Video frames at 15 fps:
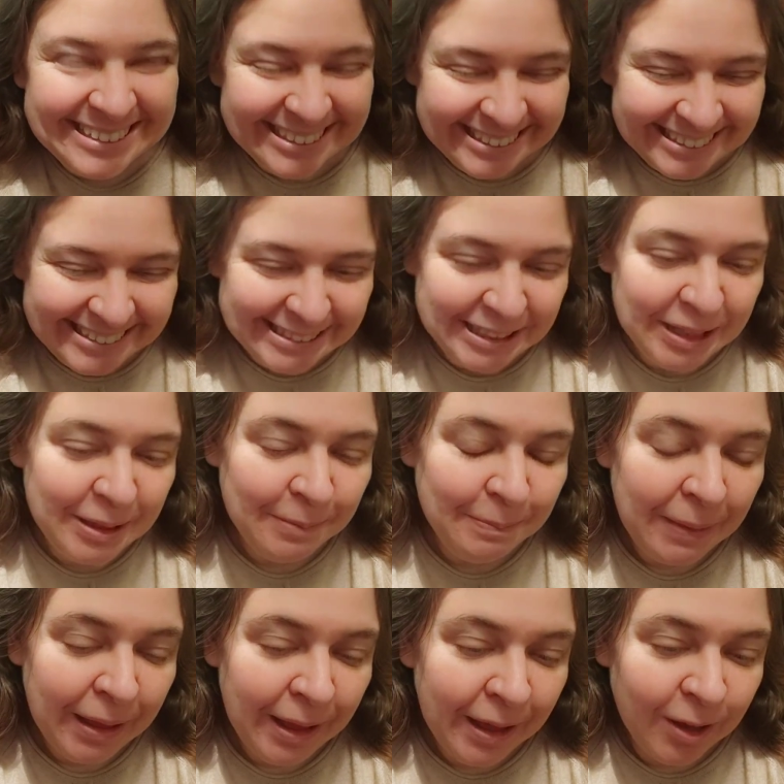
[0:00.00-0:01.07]

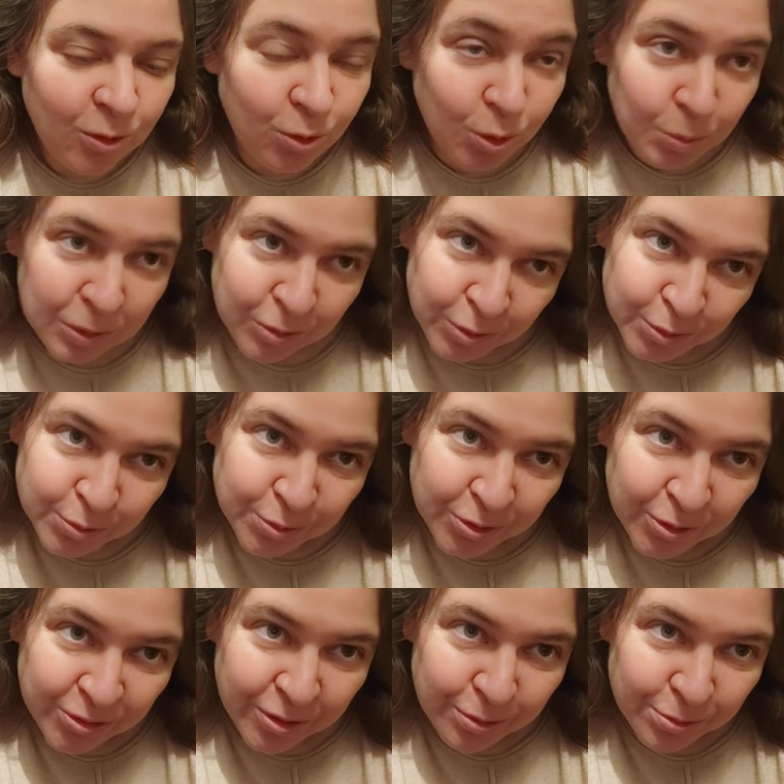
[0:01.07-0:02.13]
Donc maintenant que
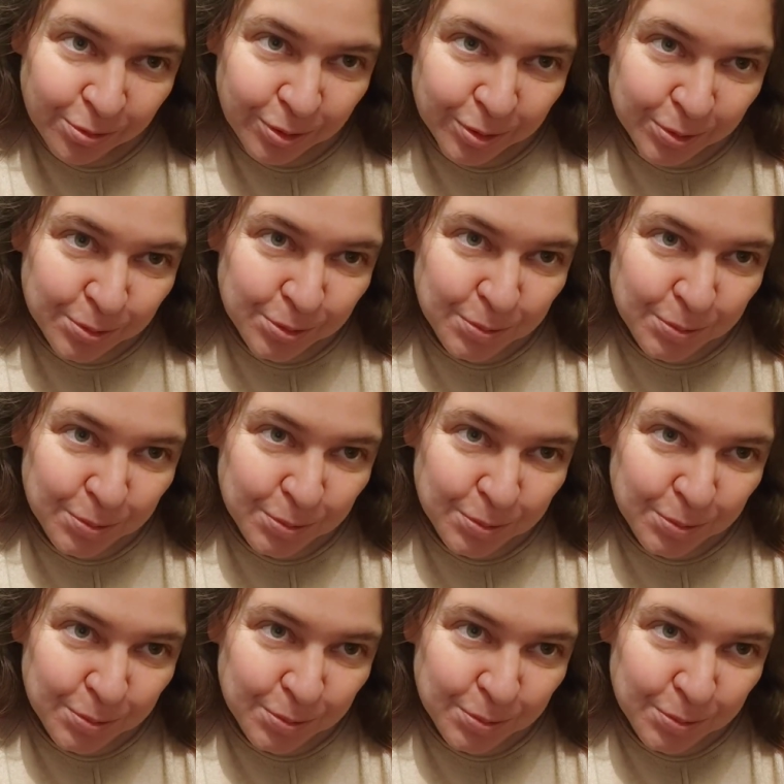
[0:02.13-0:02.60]
nous en savons un